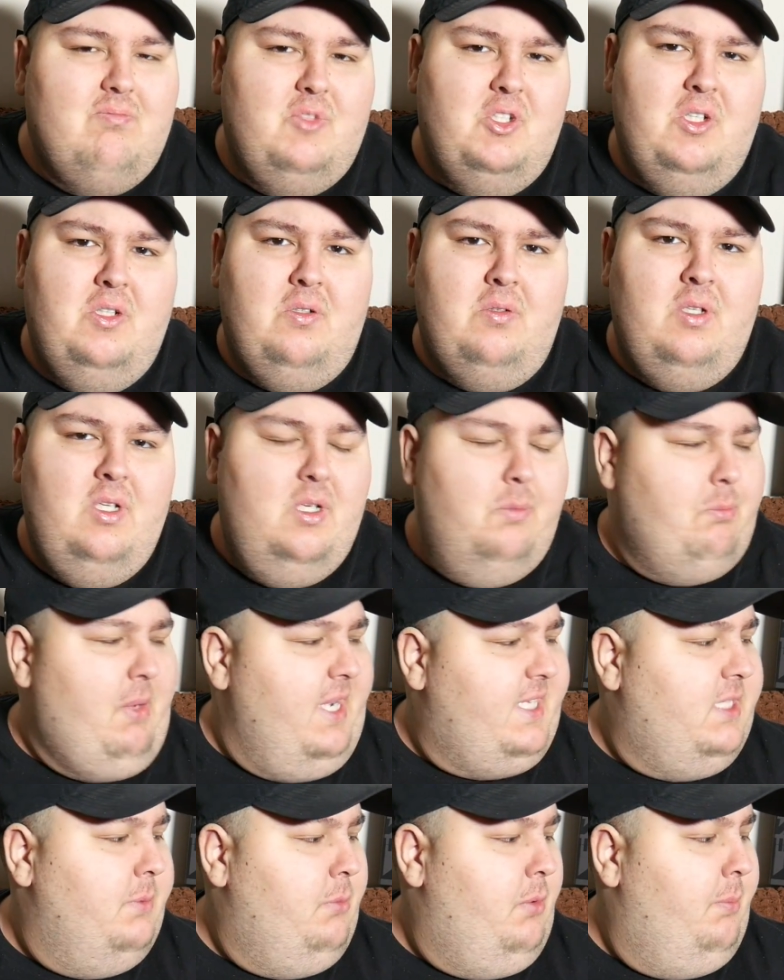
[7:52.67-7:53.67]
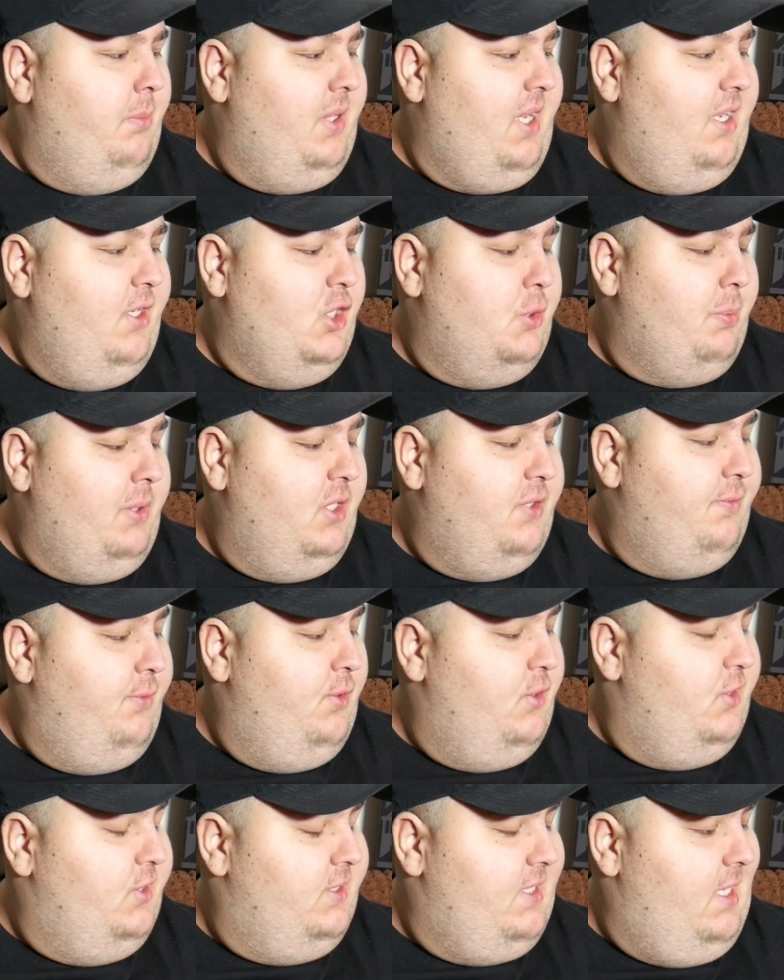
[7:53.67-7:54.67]
Ne? Maximum 3 spricht
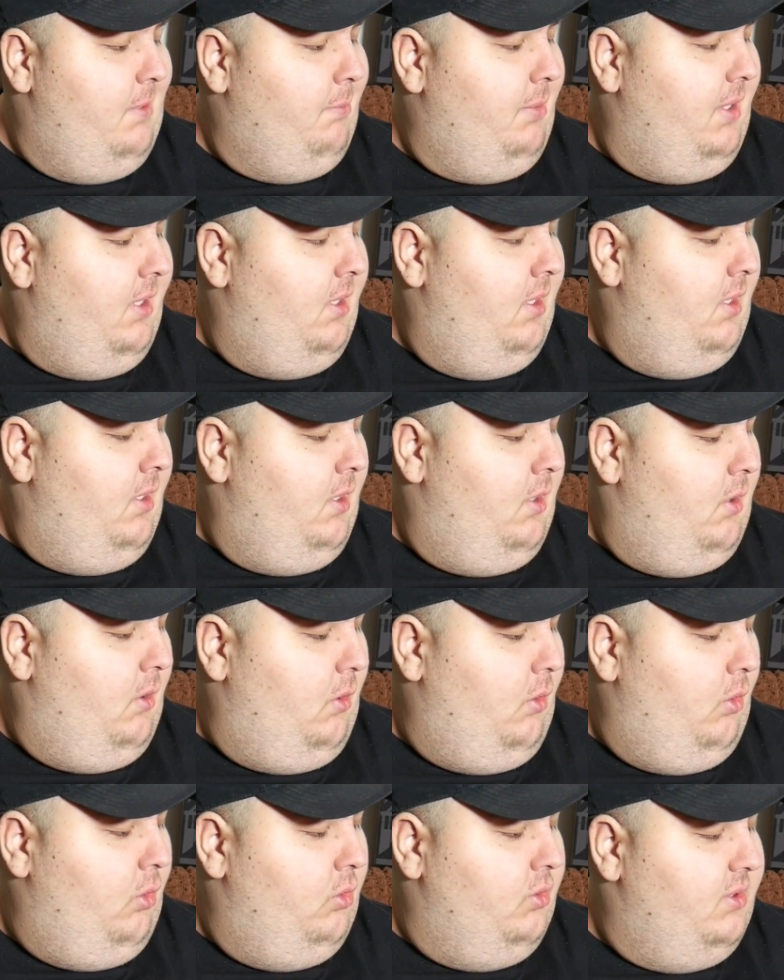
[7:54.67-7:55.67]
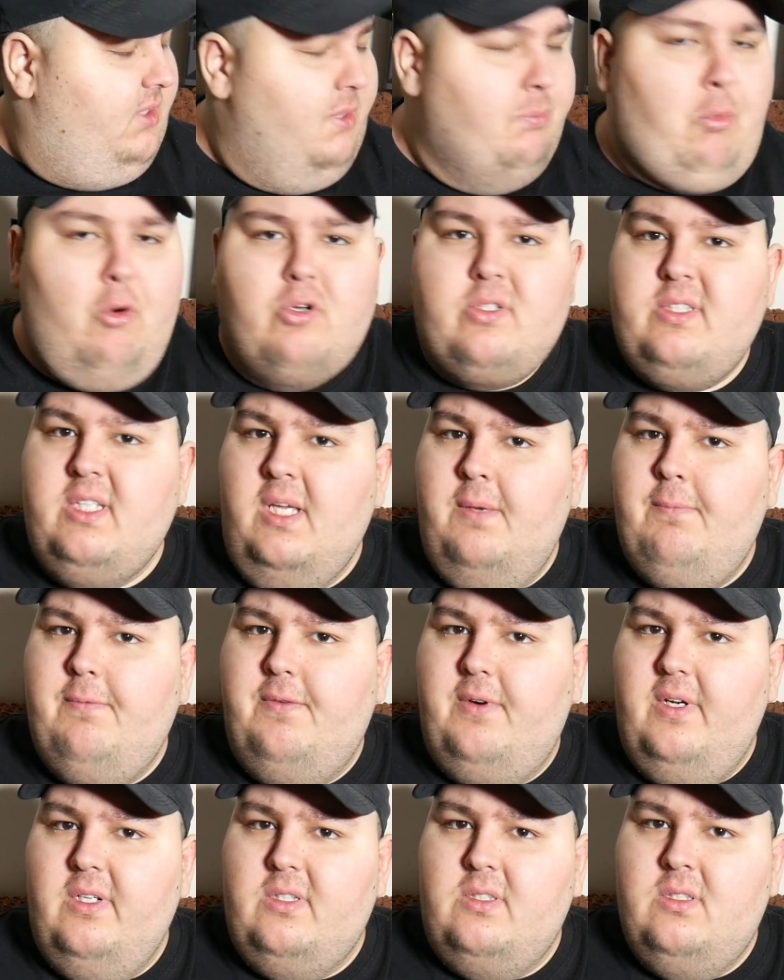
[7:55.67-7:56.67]
für sich selber und die Box
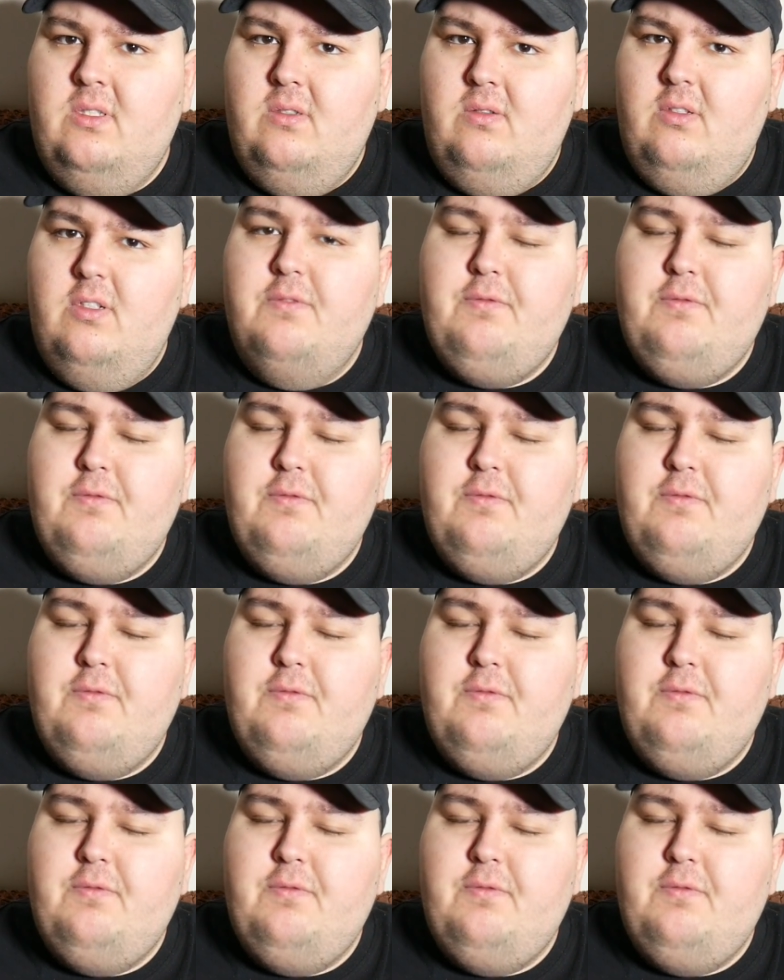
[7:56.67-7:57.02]
ebenfalls.